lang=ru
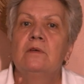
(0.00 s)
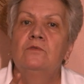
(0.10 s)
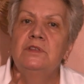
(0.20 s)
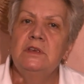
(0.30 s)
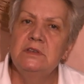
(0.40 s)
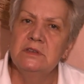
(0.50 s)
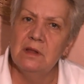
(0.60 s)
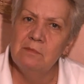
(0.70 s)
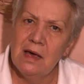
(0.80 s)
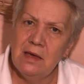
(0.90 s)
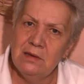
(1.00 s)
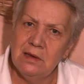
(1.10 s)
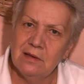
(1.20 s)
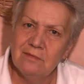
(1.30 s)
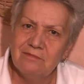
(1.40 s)
Вот если
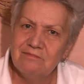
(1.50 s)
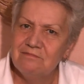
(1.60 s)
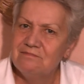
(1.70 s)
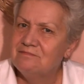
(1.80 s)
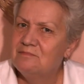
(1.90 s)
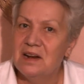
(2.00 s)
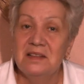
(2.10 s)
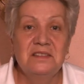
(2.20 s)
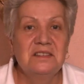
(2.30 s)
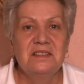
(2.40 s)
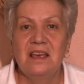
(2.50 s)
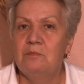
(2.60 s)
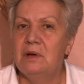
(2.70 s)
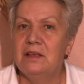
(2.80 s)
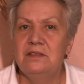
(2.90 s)
сломаете, процесс
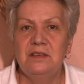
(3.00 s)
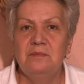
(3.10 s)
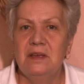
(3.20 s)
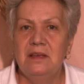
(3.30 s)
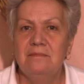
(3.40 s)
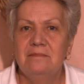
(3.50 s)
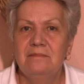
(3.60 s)
необратимый.